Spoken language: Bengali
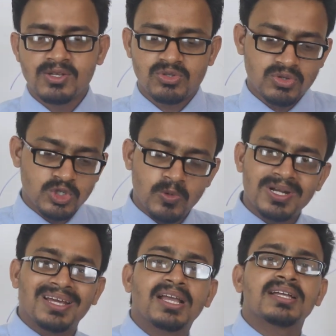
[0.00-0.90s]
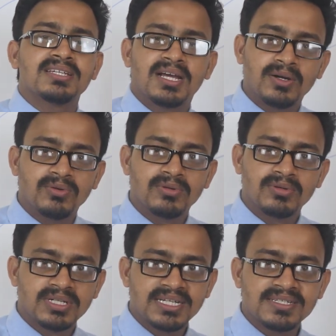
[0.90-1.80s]
সো সময়টাকে কাজে লাগাও
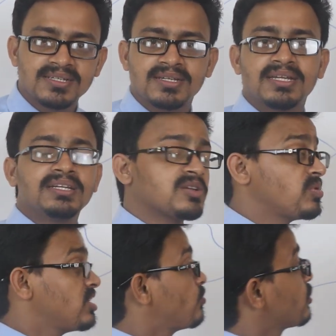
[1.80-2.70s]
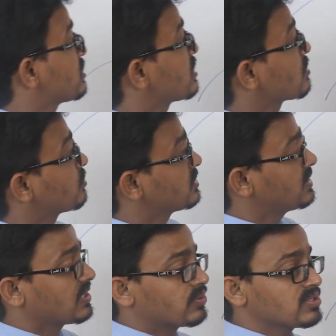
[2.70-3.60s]
ঠিক আছে ইন্টারমিডিয়েট পরীক্ষার কথা
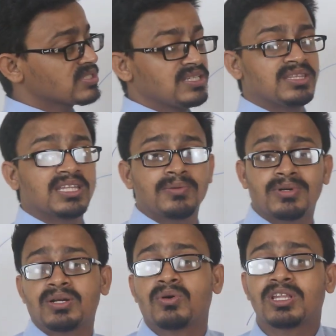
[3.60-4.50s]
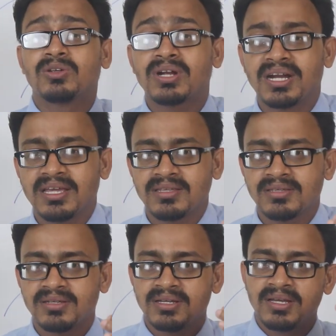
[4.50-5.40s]
এখন চিন্তা তেমনটা করার দরকার নেই
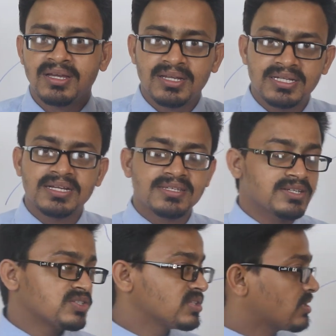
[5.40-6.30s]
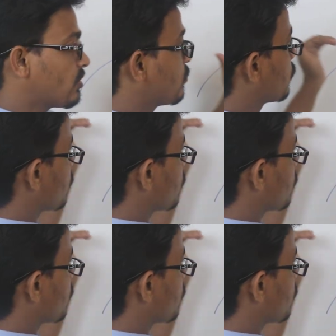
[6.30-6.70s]
ঠিক আছে চিন্তা কখন